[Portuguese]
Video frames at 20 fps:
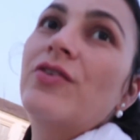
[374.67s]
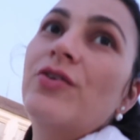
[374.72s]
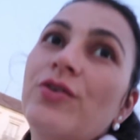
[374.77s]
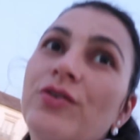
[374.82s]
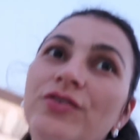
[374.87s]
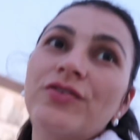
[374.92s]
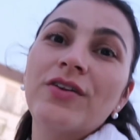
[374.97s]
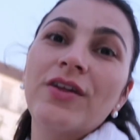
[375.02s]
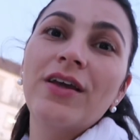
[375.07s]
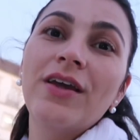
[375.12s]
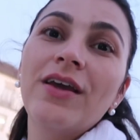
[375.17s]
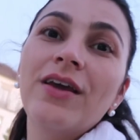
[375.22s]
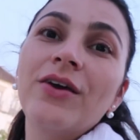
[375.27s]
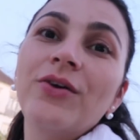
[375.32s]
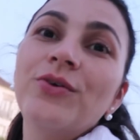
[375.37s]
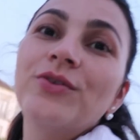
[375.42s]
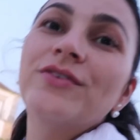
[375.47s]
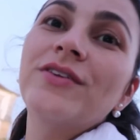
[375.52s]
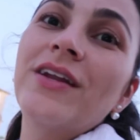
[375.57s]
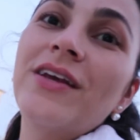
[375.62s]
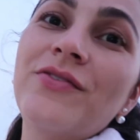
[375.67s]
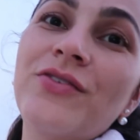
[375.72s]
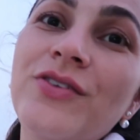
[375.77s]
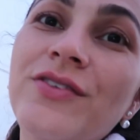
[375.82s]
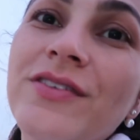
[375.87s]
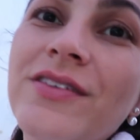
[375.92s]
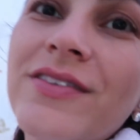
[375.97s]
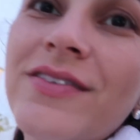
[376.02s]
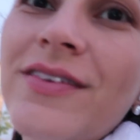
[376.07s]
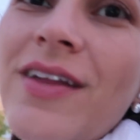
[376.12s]
livros que os
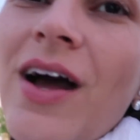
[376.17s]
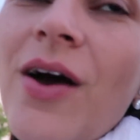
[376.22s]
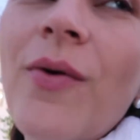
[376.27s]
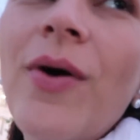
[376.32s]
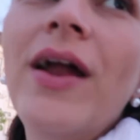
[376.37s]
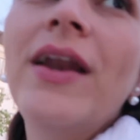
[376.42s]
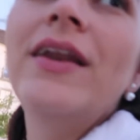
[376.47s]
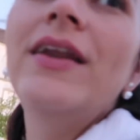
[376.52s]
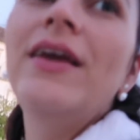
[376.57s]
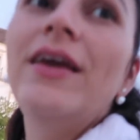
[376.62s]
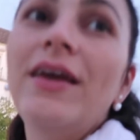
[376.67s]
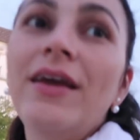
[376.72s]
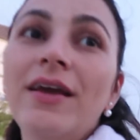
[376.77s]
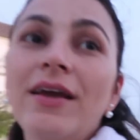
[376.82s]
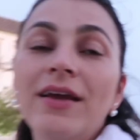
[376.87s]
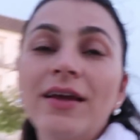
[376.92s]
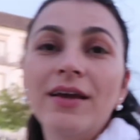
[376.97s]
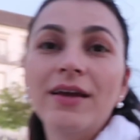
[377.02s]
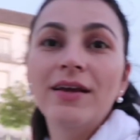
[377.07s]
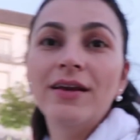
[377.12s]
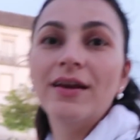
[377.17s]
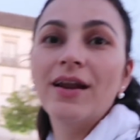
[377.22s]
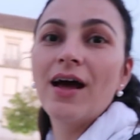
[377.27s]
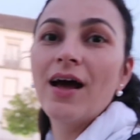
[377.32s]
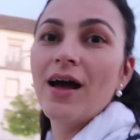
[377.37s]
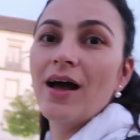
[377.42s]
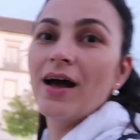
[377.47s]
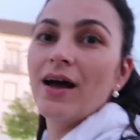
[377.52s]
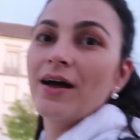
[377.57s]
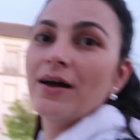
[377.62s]
livros que estão ali
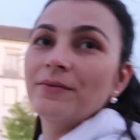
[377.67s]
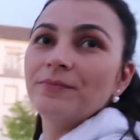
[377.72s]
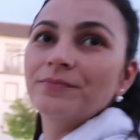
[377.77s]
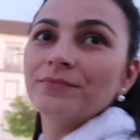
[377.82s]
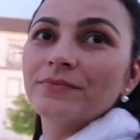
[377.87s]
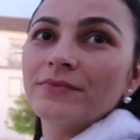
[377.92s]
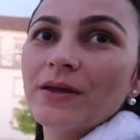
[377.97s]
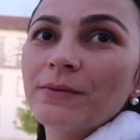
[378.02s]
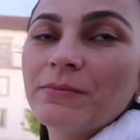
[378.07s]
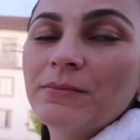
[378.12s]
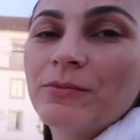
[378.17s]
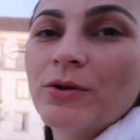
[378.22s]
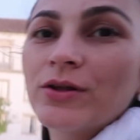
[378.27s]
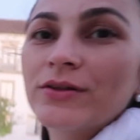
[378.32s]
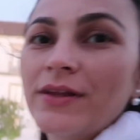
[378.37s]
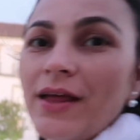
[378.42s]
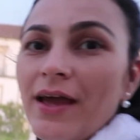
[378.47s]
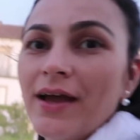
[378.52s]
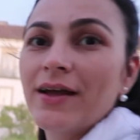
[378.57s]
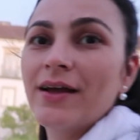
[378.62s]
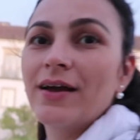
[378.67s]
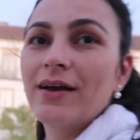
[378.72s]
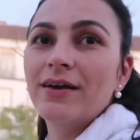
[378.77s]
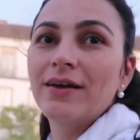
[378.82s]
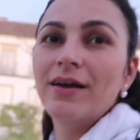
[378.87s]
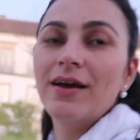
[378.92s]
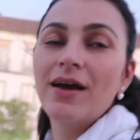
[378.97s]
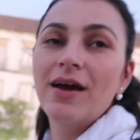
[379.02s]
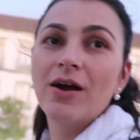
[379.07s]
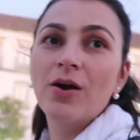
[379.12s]
na, na biblioteca,
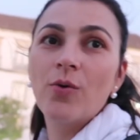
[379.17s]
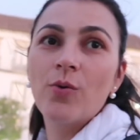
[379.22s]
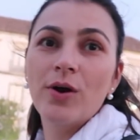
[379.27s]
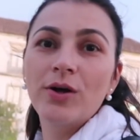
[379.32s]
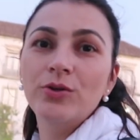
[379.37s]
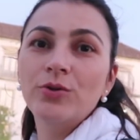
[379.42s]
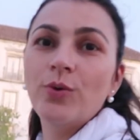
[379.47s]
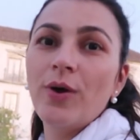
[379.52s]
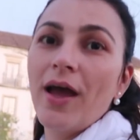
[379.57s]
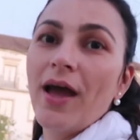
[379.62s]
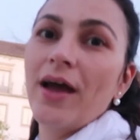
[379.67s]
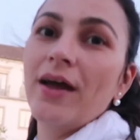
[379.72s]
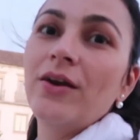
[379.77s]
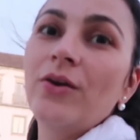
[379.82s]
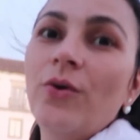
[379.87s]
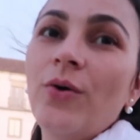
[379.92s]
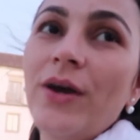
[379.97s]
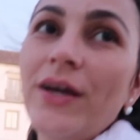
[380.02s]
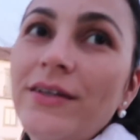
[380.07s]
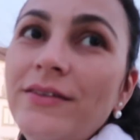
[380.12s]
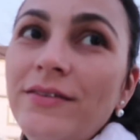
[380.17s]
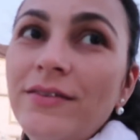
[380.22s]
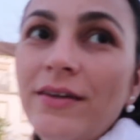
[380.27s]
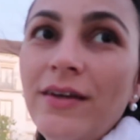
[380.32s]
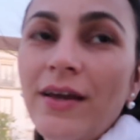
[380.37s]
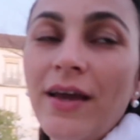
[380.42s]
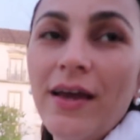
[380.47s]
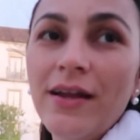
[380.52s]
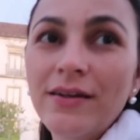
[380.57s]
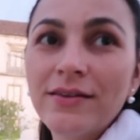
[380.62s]
quando é à noite,
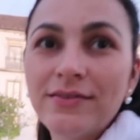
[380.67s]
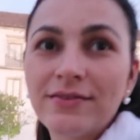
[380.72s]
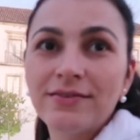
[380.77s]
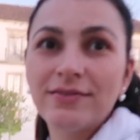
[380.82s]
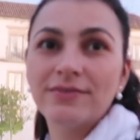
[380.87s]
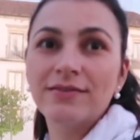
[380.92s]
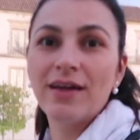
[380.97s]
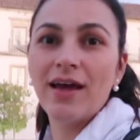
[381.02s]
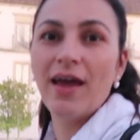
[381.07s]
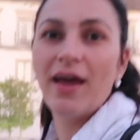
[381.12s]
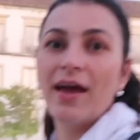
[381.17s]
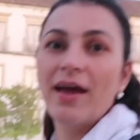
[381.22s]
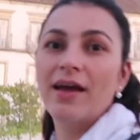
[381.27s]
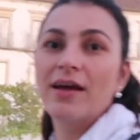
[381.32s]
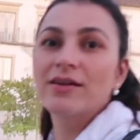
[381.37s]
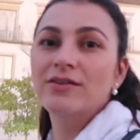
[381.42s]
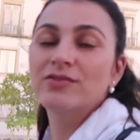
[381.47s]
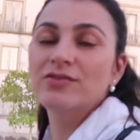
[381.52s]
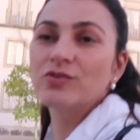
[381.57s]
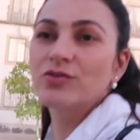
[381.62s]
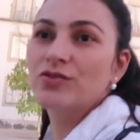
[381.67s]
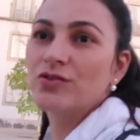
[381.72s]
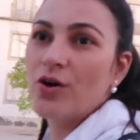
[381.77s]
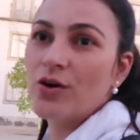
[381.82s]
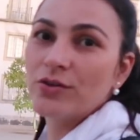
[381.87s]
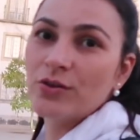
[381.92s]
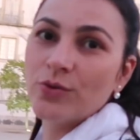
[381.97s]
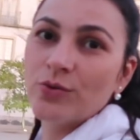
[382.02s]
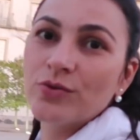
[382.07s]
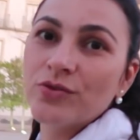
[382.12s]
eles é,
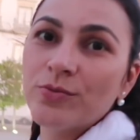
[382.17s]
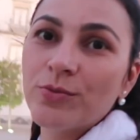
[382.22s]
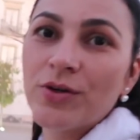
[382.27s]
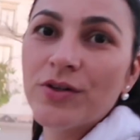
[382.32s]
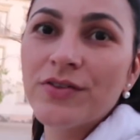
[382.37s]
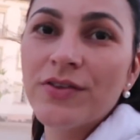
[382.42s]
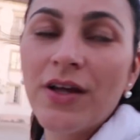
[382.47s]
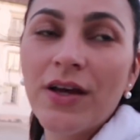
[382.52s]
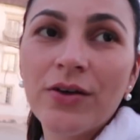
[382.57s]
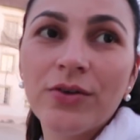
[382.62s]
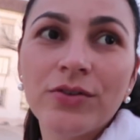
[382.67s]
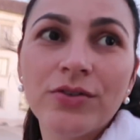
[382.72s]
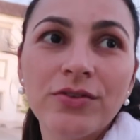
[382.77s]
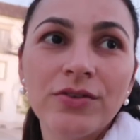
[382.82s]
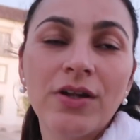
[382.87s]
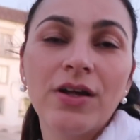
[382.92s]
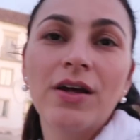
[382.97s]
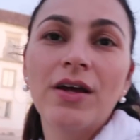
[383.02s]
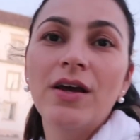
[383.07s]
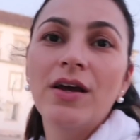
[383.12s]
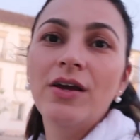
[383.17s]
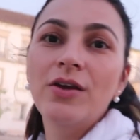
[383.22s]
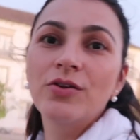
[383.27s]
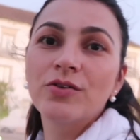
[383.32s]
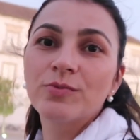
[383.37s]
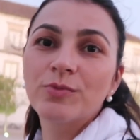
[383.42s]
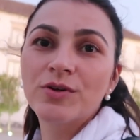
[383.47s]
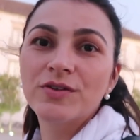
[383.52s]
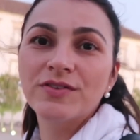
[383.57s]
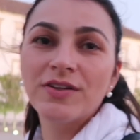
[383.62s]
soltam os morcegos. E
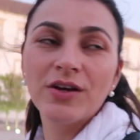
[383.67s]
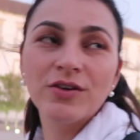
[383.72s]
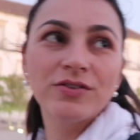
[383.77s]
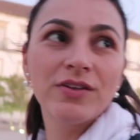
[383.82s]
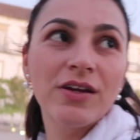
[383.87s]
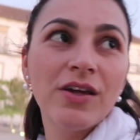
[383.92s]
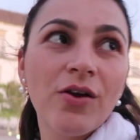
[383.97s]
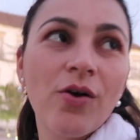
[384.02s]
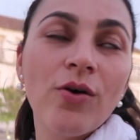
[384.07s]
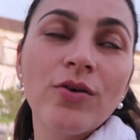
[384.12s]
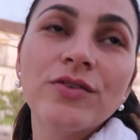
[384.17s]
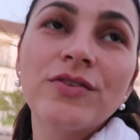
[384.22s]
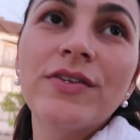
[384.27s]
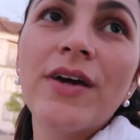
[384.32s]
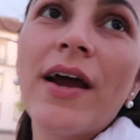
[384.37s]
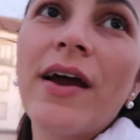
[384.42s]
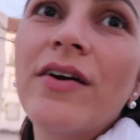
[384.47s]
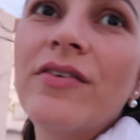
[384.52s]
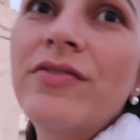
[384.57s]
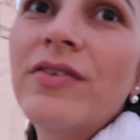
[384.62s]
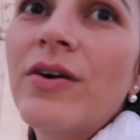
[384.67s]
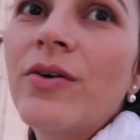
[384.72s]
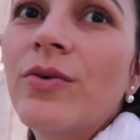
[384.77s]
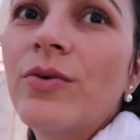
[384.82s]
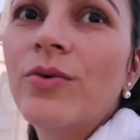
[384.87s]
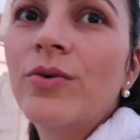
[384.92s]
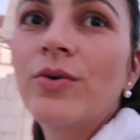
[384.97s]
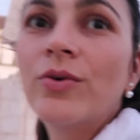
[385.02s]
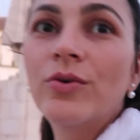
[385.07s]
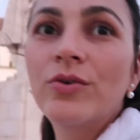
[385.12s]
os morcegos é que
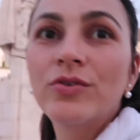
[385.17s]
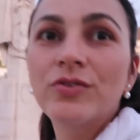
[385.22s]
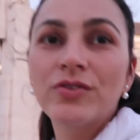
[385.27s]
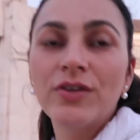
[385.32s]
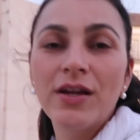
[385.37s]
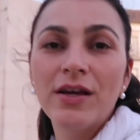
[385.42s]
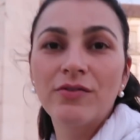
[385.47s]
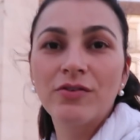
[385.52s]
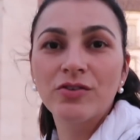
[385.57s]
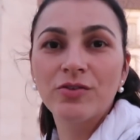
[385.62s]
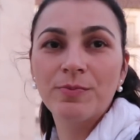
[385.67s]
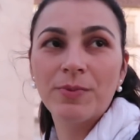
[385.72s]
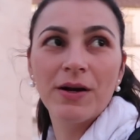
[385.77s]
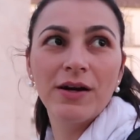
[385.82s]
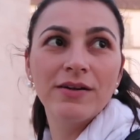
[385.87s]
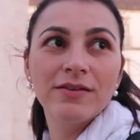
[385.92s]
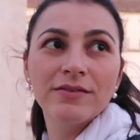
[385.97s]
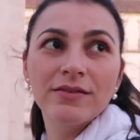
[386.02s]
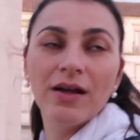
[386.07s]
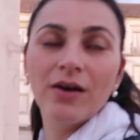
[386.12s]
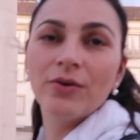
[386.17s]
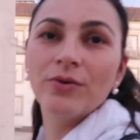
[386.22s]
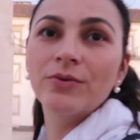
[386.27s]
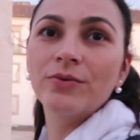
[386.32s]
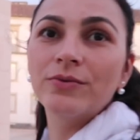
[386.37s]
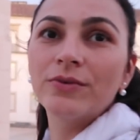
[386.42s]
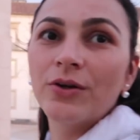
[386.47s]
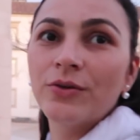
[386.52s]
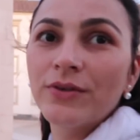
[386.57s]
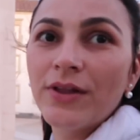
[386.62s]
conservam os livros, para eles
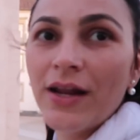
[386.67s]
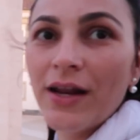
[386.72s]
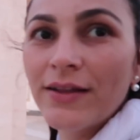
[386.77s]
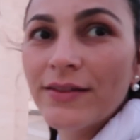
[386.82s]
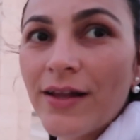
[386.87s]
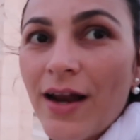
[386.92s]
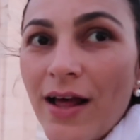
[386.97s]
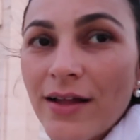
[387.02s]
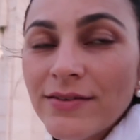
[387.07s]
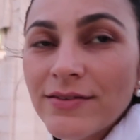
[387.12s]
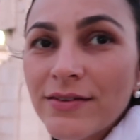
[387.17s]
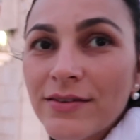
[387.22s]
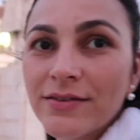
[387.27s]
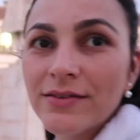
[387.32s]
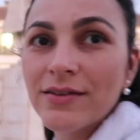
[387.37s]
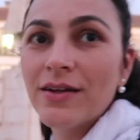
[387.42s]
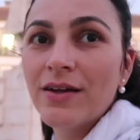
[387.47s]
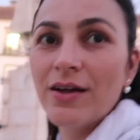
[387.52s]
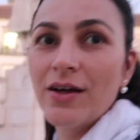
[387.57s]
não, não terem traças.